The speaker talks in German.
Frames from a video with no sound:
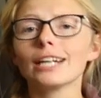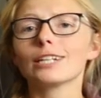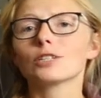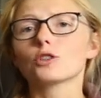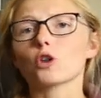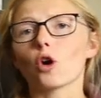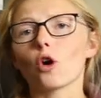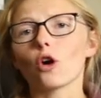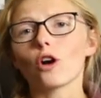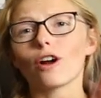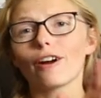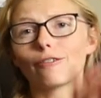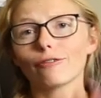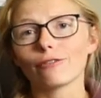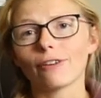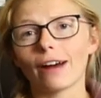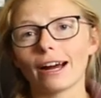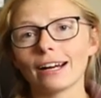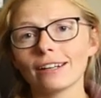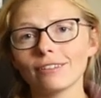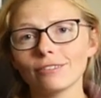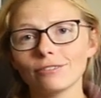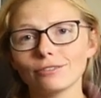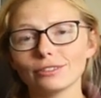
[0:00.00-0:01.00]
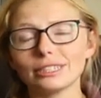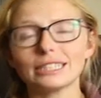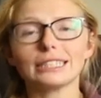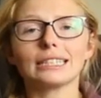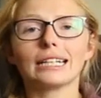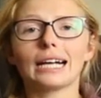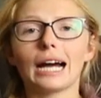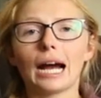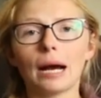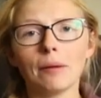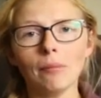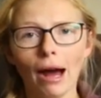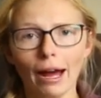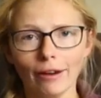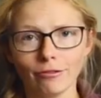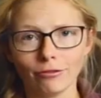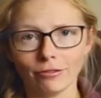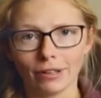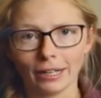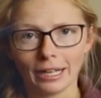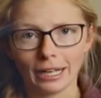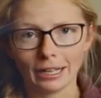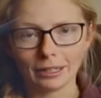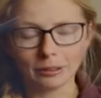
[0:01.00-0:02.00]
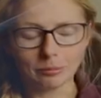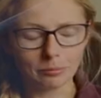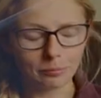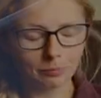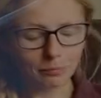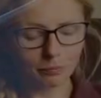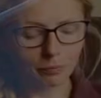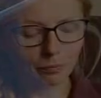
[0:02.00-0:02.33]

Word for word: doch fangen wir am Anfang an.